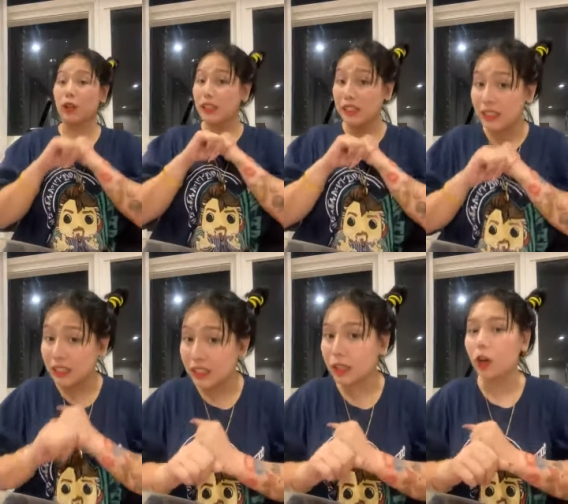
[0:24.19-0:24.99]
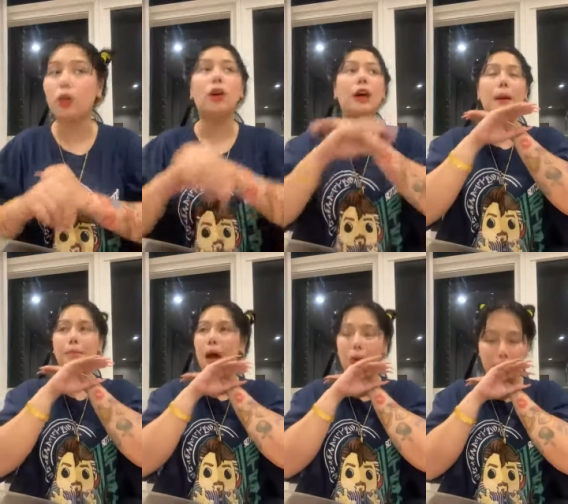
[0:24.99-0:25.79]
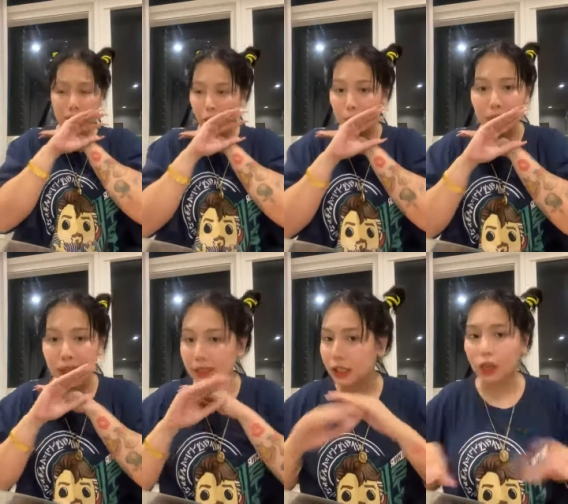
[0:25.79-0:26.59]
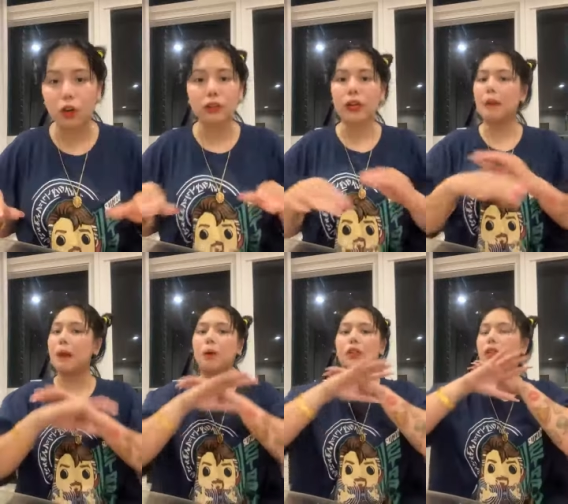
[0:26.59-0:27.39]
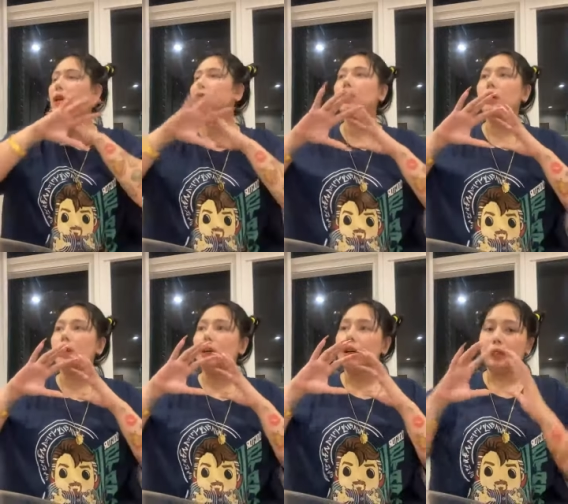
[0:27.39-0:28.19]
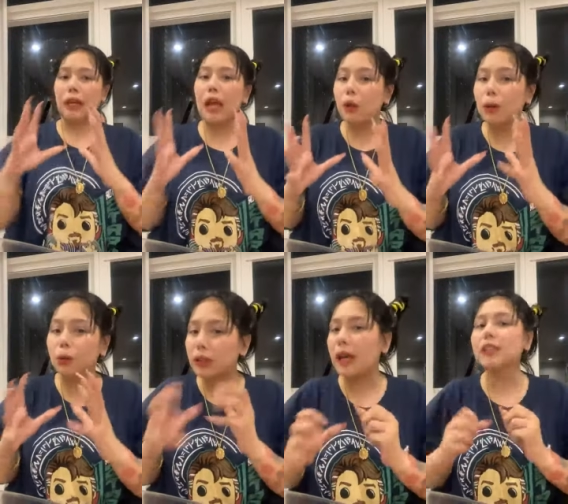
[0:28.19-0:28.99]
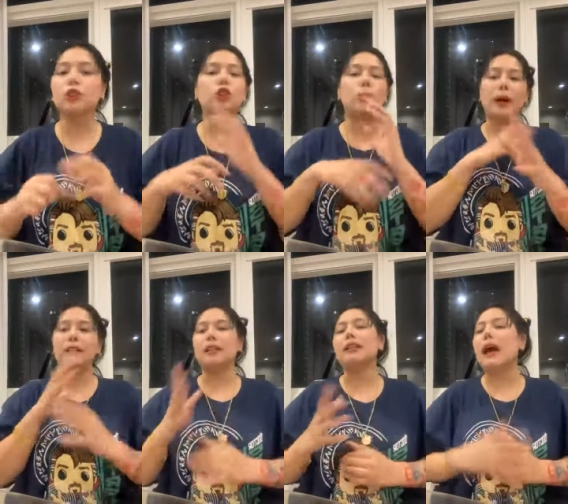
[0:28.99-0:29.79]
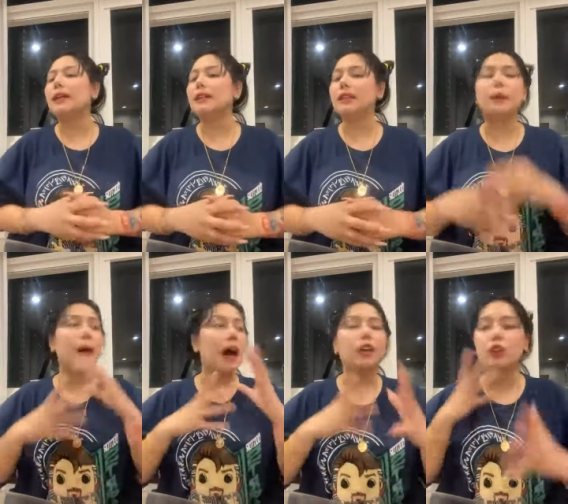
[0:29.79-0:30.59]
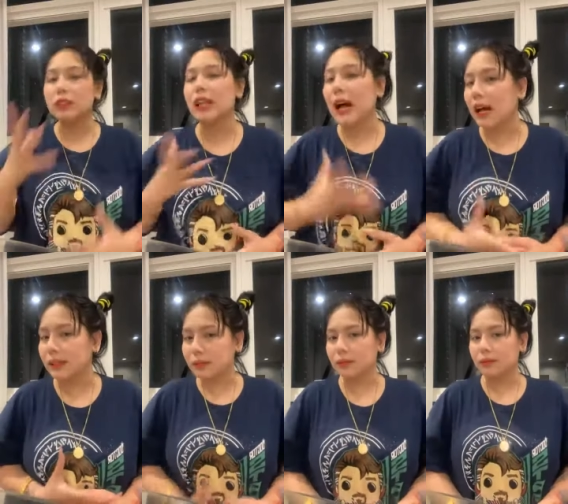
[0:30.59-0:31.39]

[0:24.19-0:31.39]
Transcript: At manginginig ako, bawal nga humiga si Tyronia, bawal siyang Anak, huwag muna kasi gusto ko makita ni daddy na maayos lahat.